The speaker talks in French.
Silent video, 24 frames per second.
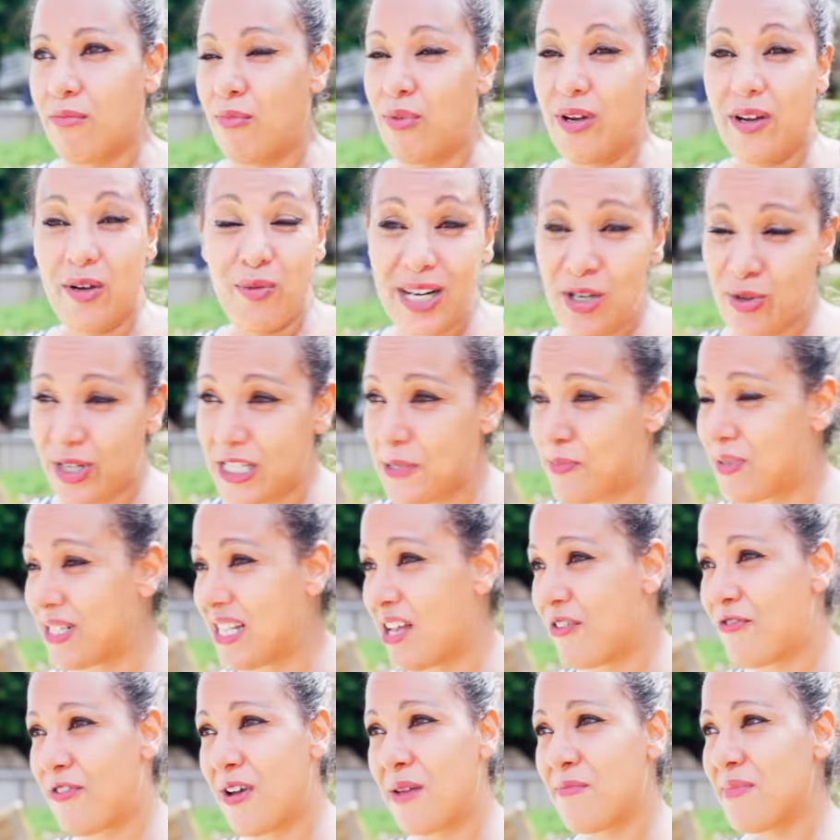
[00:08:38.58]
ouais, le respect de la
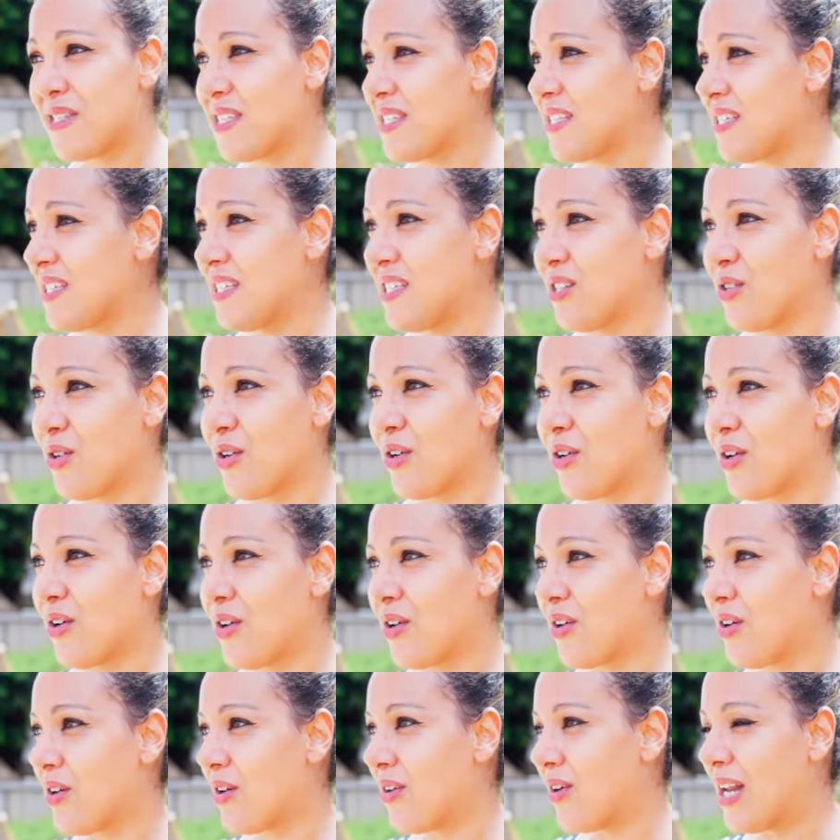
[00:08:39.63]
famille,
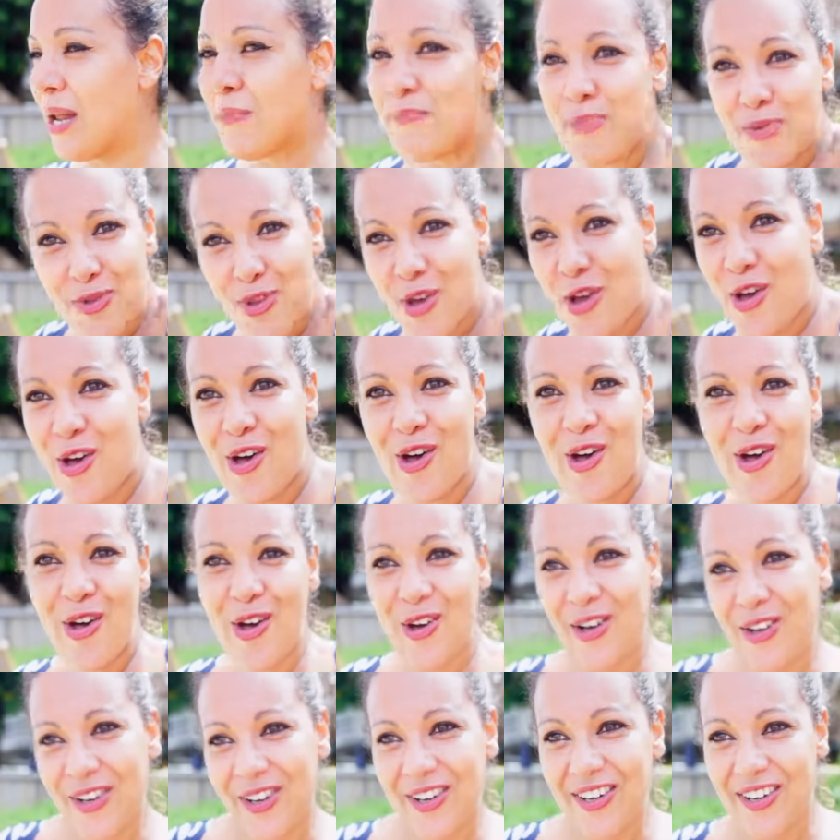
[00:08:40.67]
euh, la pudeur,
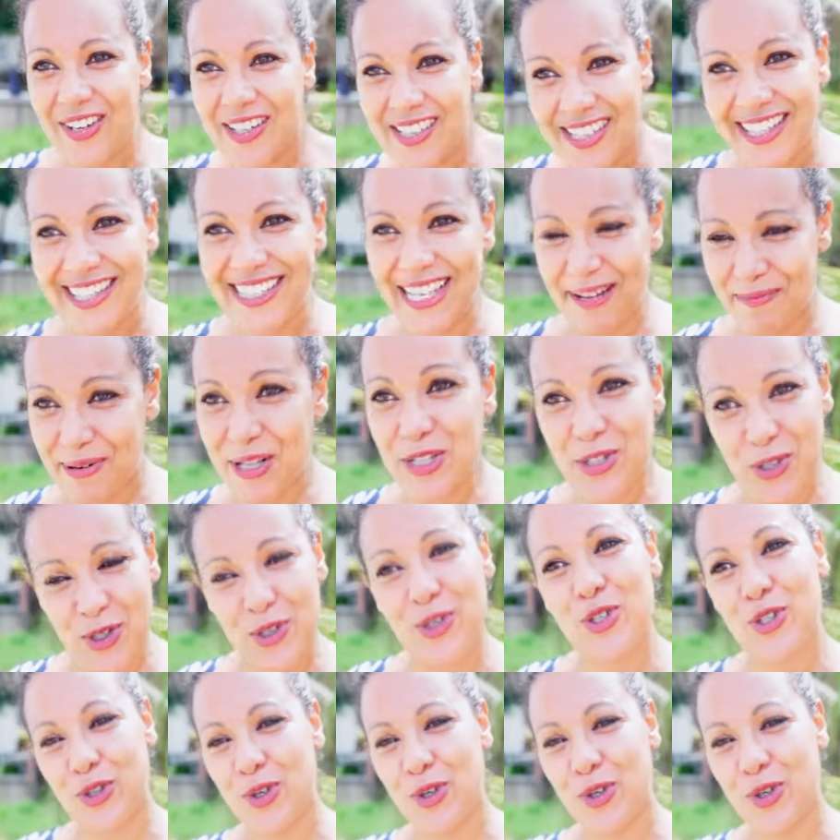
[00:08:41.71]
euh, il y a plein de choses que je